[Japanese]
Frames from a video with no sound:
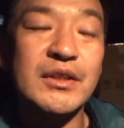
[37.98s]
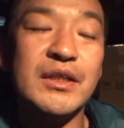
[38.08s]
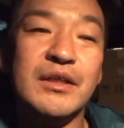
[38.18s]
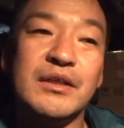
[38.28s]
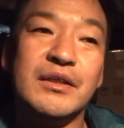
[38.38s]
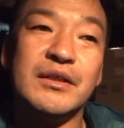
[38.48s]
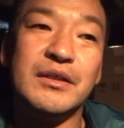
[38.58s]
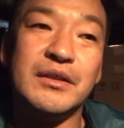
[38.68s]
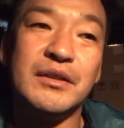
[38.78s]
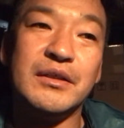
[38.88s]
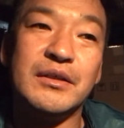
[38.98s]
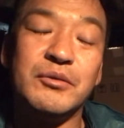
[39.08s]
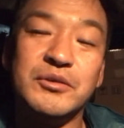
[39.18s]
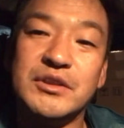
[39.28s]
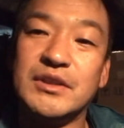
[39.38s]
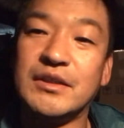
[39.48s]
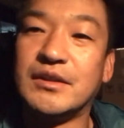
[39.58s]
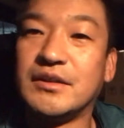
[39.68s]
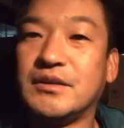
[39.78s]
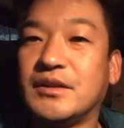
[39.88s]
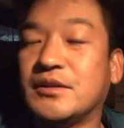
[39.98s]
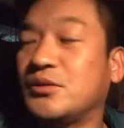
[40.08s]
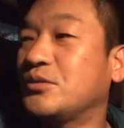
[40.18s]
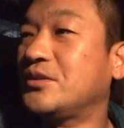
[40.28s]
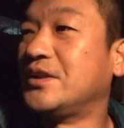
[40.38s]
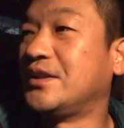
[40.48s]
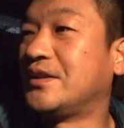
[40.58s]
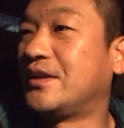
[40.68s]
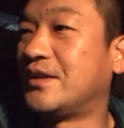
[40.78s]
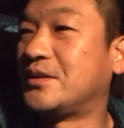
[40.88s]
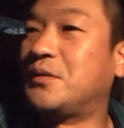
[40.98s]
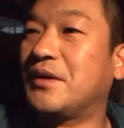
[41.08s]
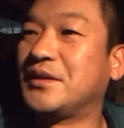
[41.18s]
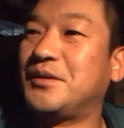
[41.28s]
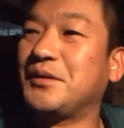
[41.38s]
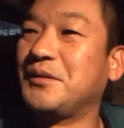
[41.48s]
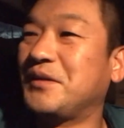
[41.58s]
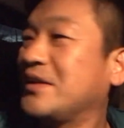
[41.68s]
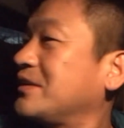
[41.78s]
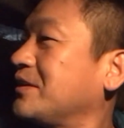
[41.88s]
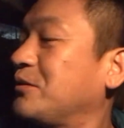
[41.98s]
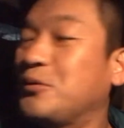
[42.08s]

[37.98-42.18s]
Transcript: えー、おじさんたちが数人集まっております。